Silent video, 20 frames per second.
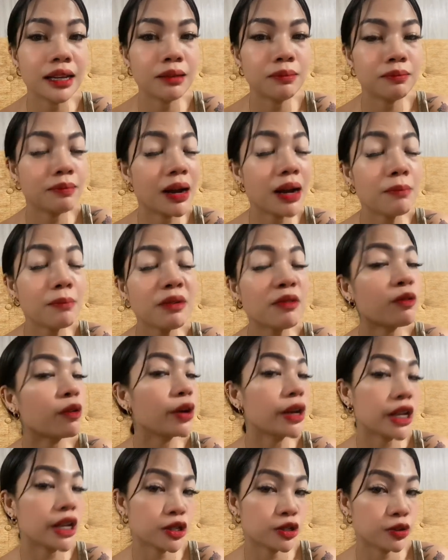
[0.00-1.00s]
Mga
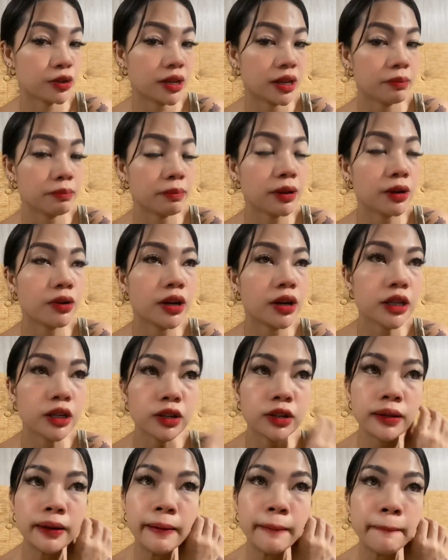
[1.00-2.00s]
before issue yan. Pero
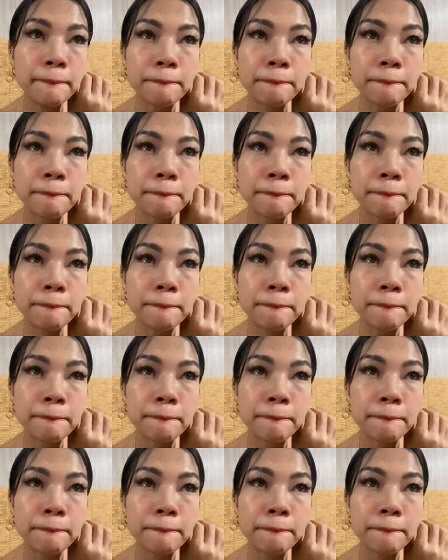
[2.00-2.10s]
ngayon,